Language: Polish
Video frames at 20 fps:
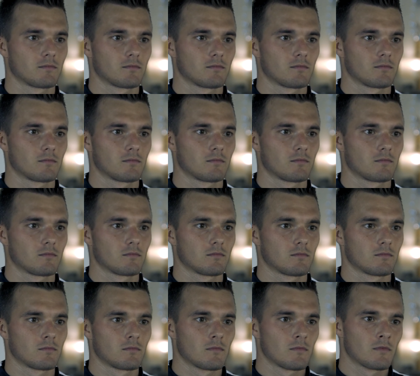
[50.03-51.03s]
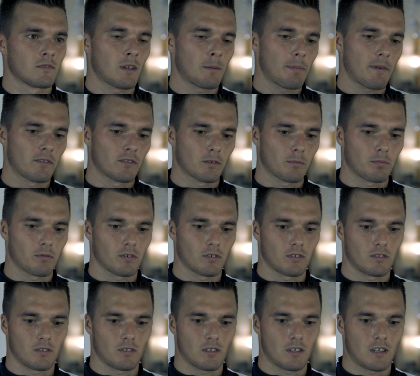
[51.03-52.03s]
pucharowego? Na pewno,
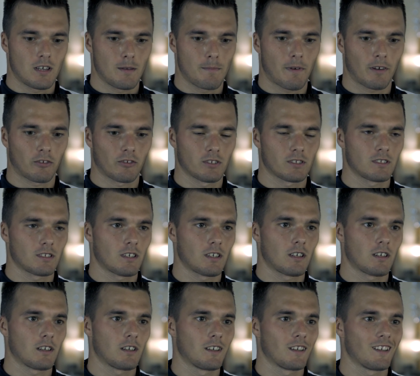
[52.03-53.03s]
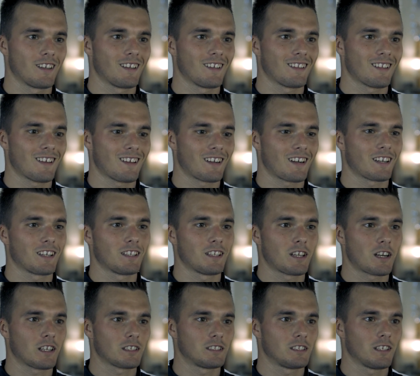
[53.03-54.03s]
patrząc na, na
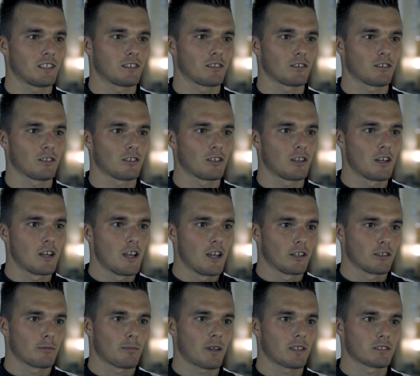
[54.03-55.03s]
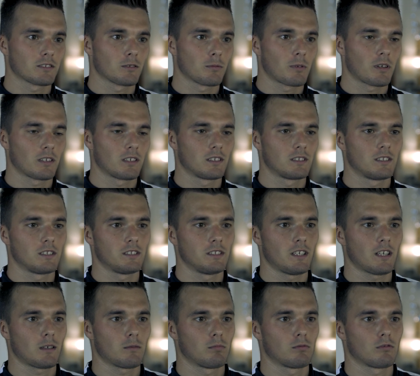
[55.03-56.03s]
regenerację, to, to bardzo dobra
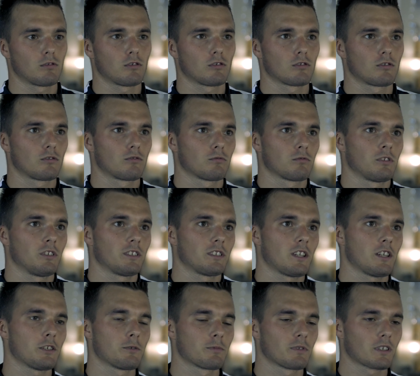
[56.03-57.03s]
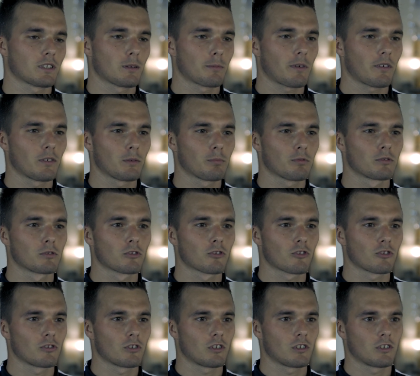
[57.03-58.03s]
decyzja, bo uniknęliśmy tak naprawdę
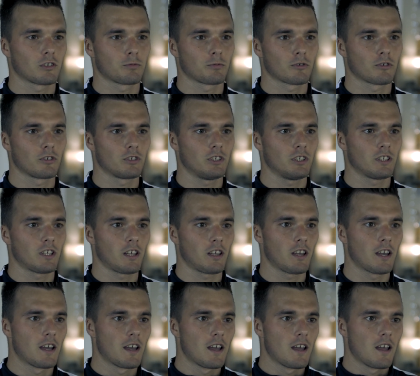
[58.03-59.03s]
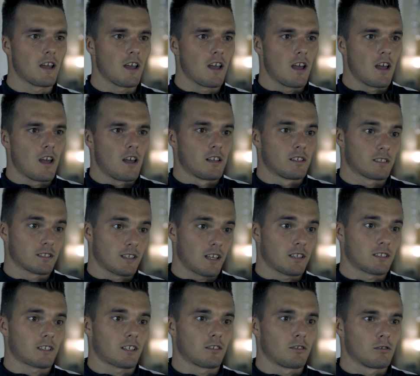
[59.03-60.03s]
podróży 8-godzinnej z
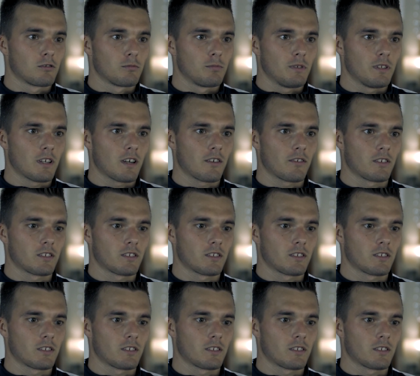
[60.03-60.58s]
Gdańska do Lubina,